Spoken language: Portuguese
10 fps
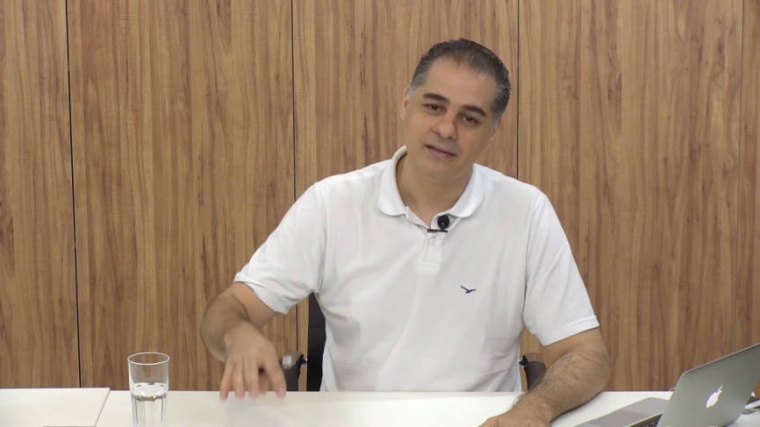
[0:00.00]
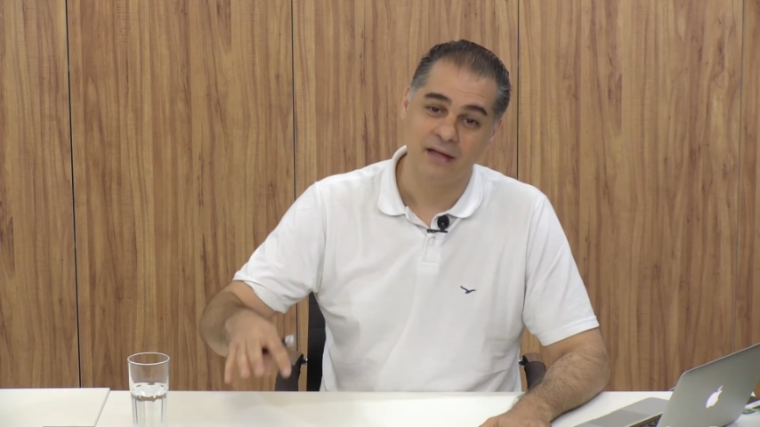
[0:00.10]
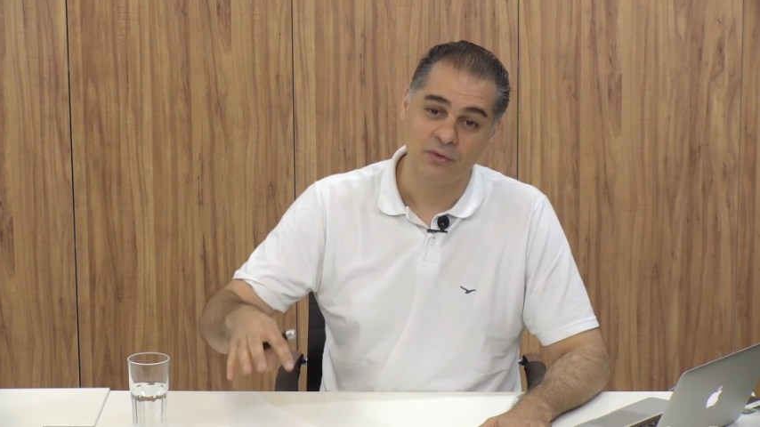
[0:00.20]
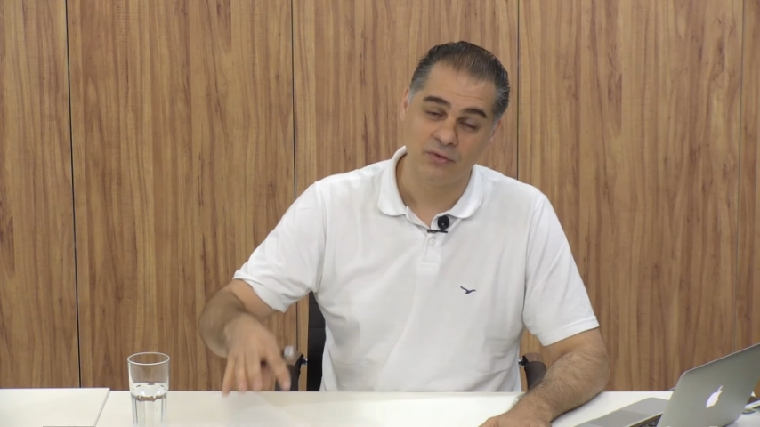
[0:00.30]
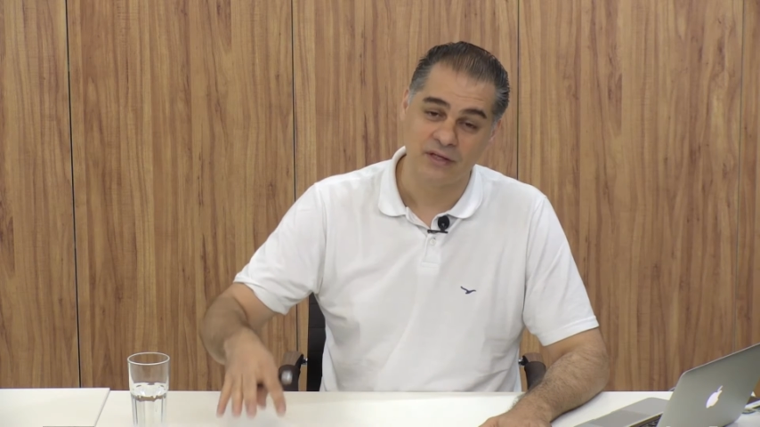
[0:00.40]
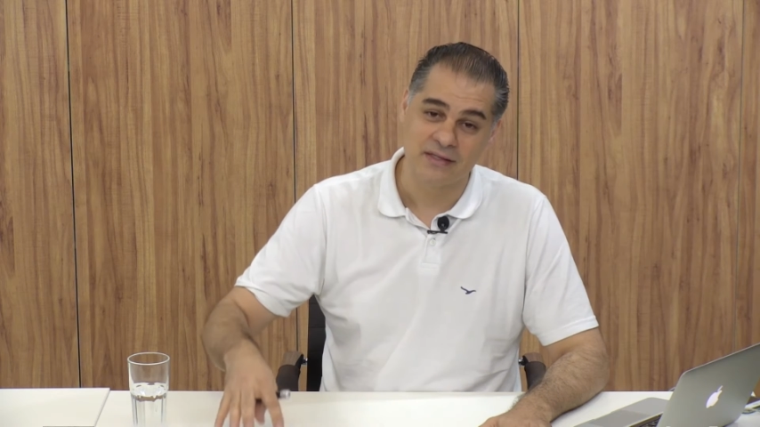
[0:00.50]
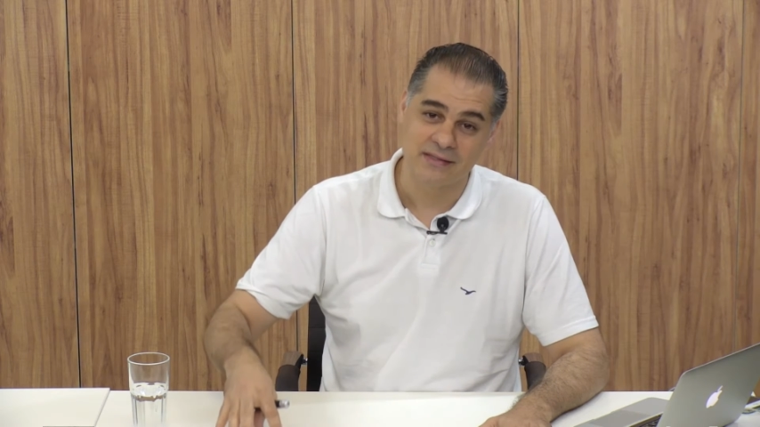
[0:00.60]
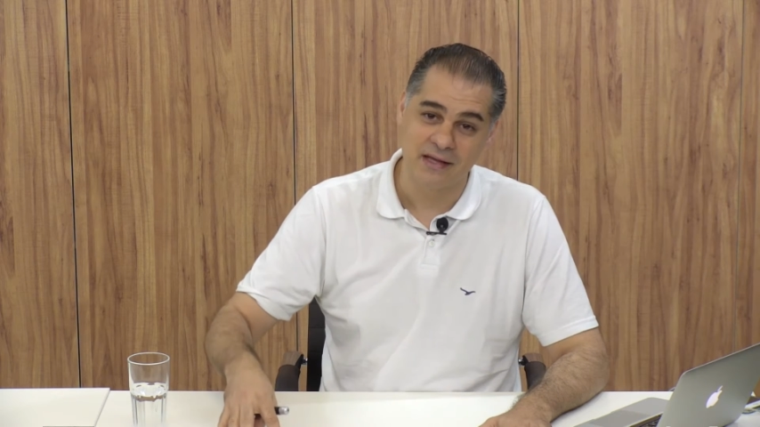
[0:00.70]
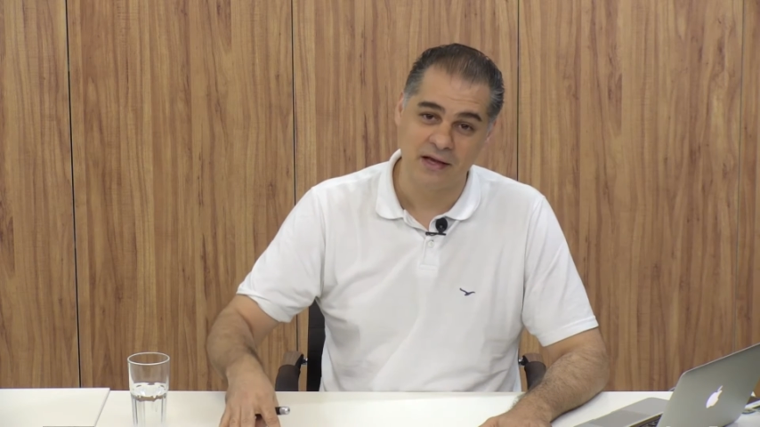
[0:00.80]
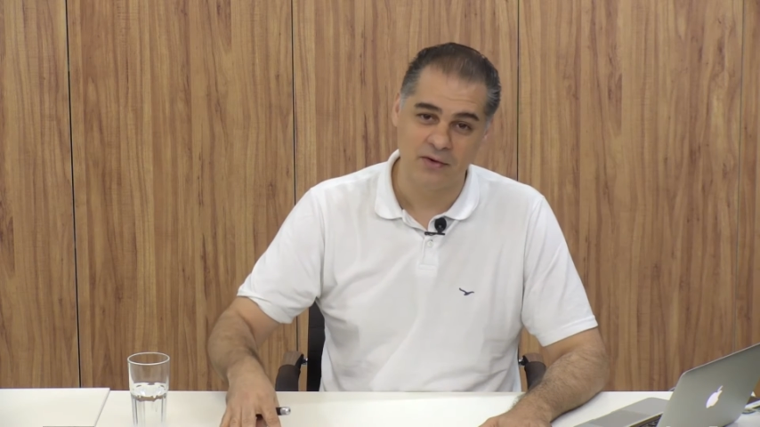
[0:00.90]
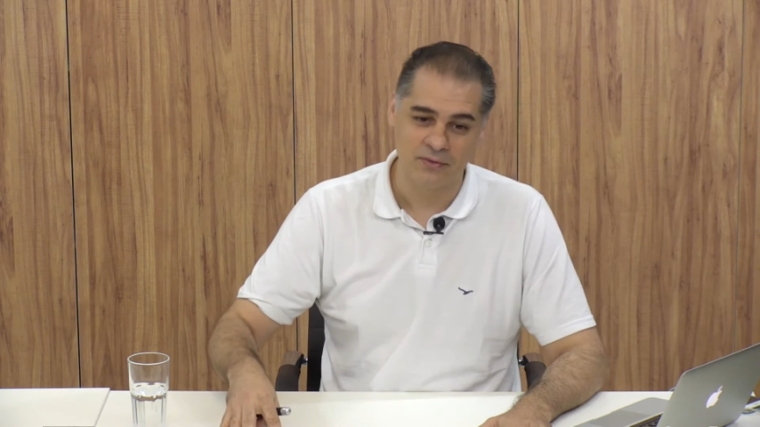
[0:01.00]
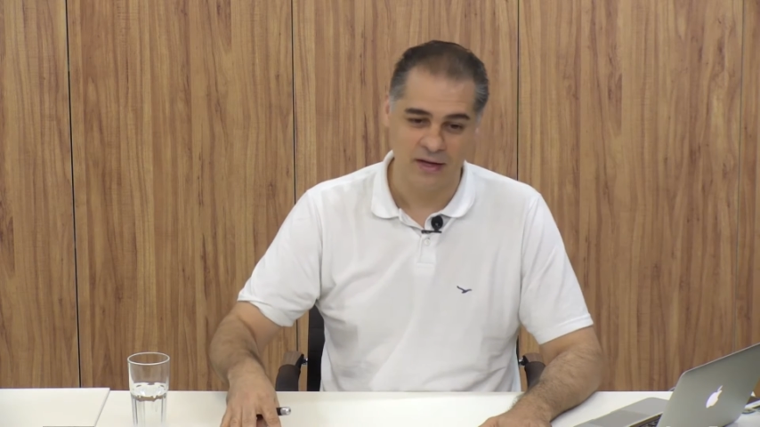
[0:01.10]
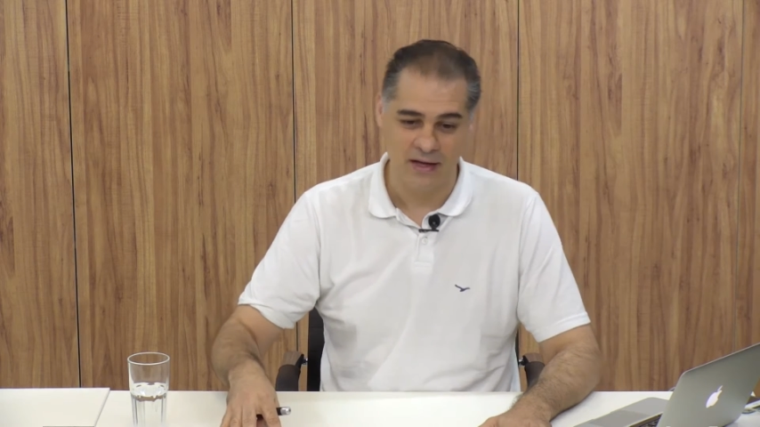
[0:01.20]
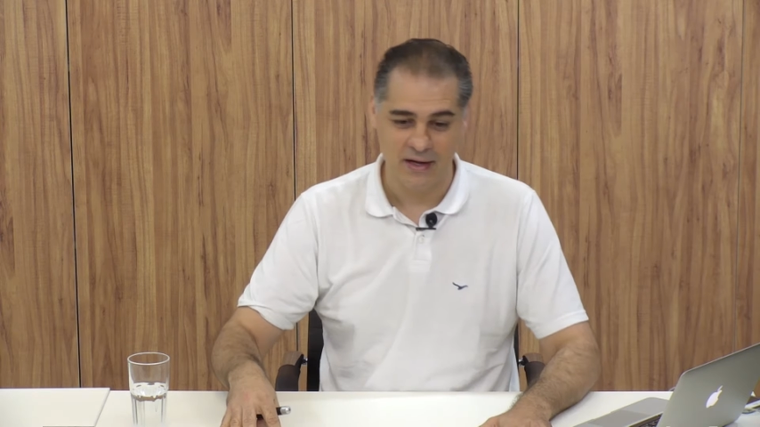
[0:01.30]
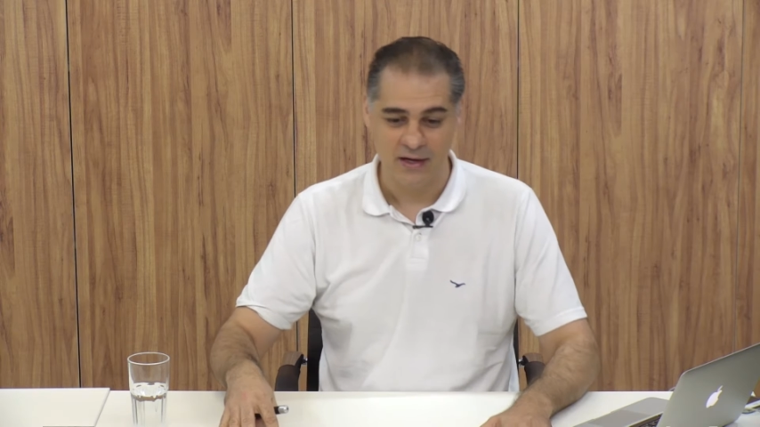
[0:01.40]
da nutrição,
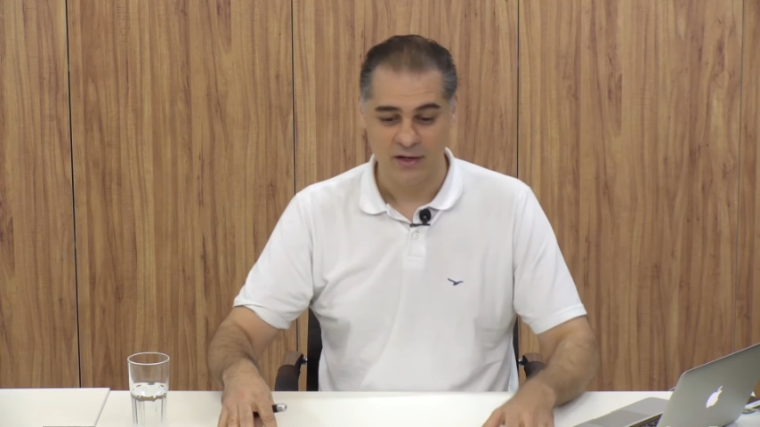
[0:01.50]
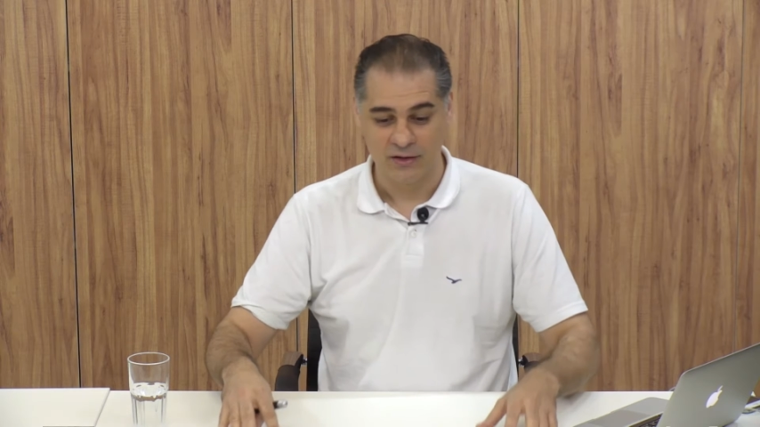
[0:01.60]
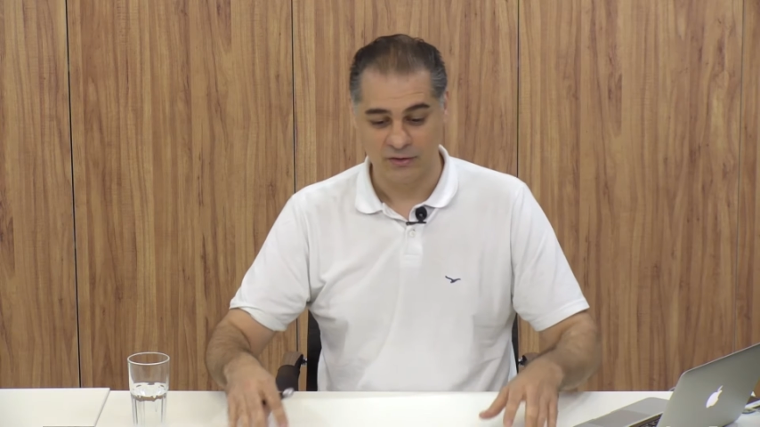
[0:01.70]
né,